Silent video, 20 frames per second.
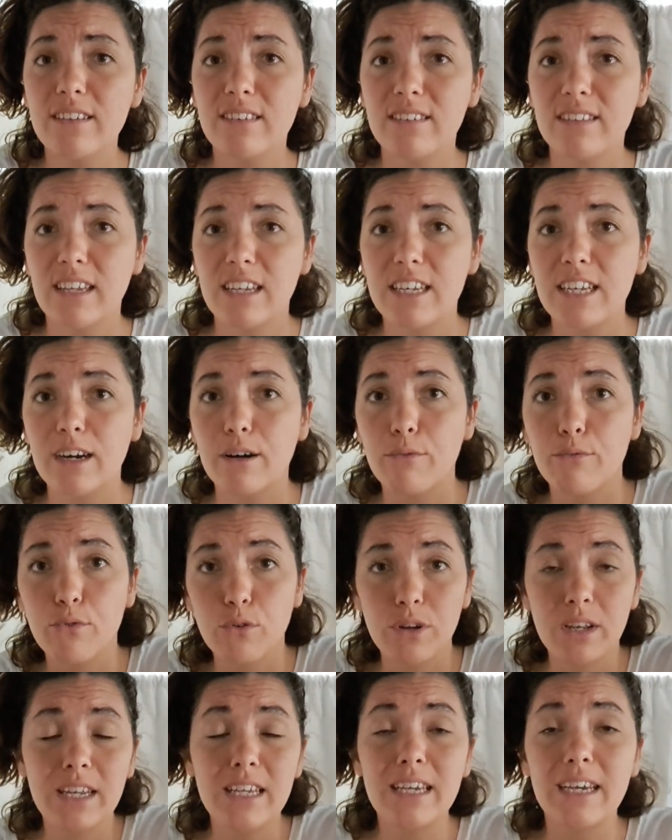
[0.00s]
c'est-à-dire
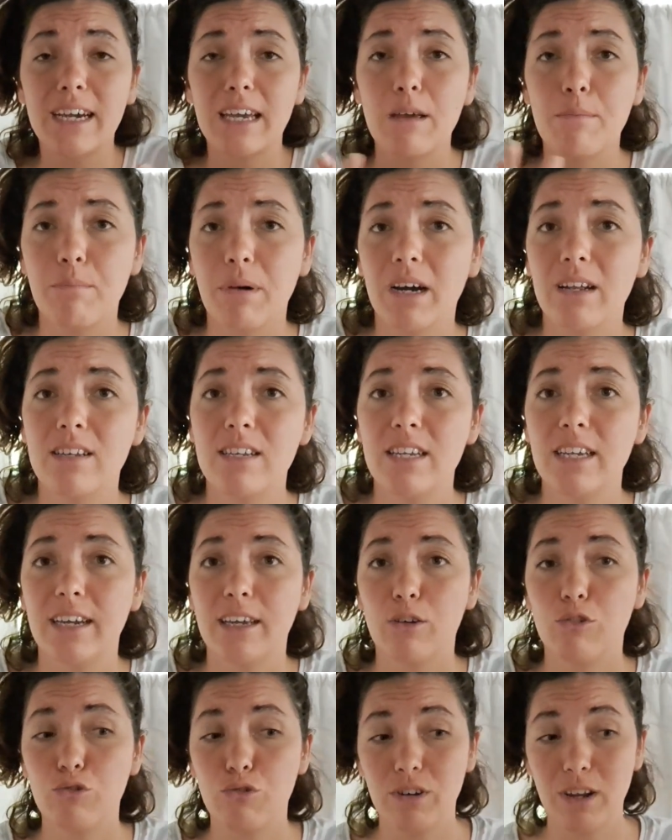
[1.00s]
venir et partir
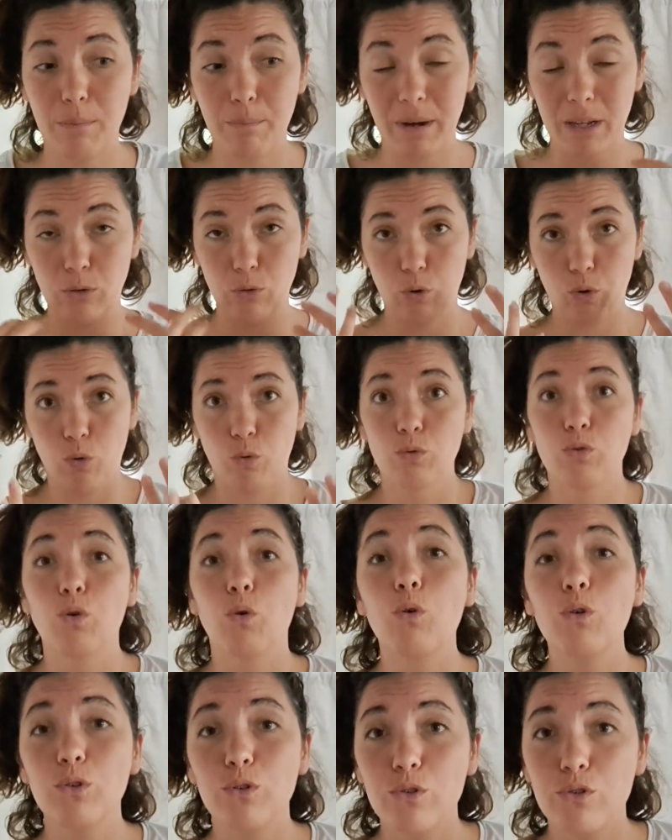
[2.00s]
et que tu n'as pas de
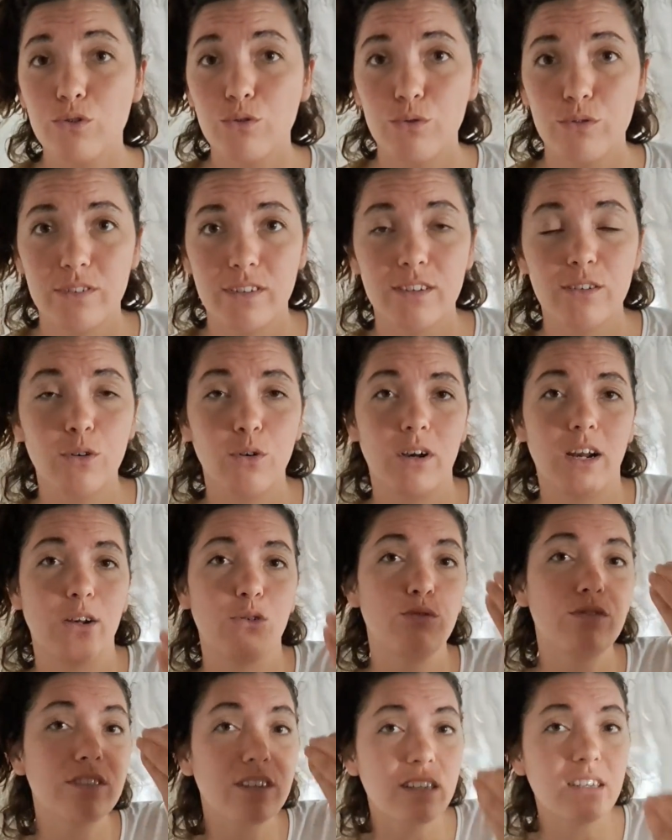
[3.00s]
contrôle dessus, c'est ce que la
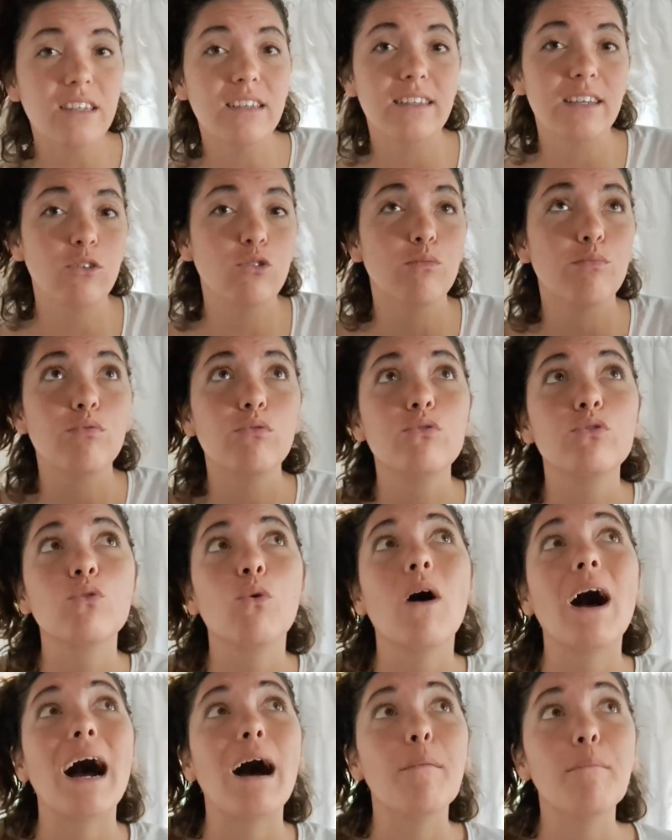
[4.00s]
lucidité de
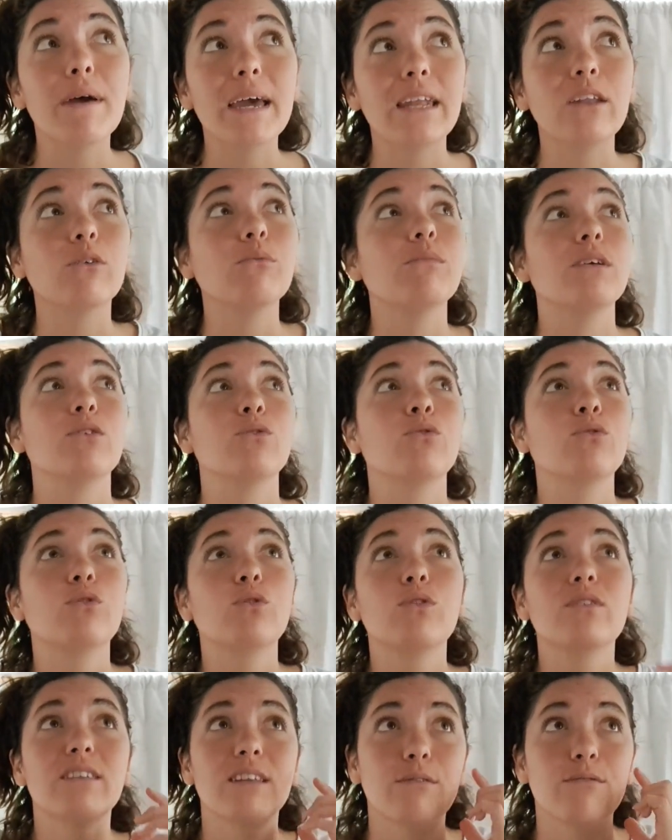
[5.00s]
Pluton amène en maison
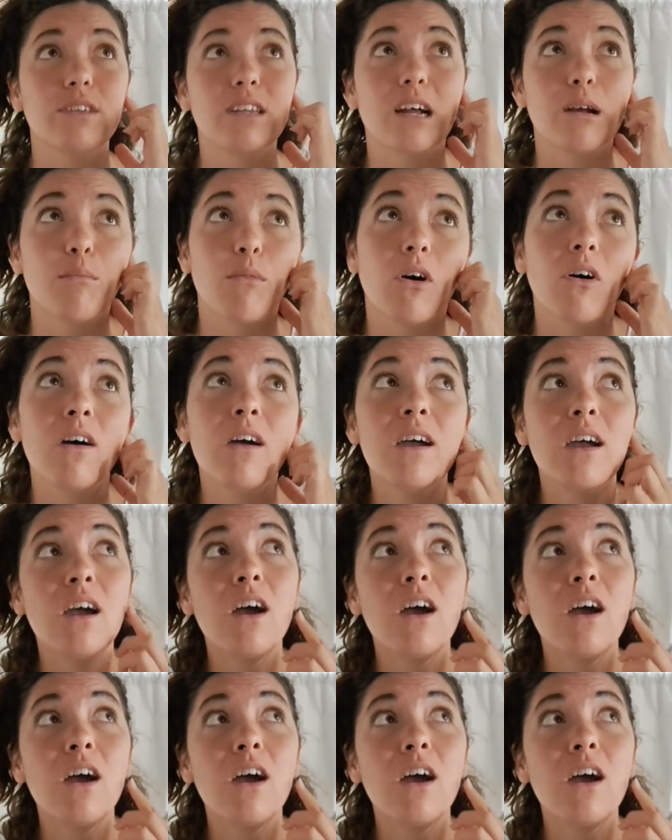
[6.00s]
2, c'est finalement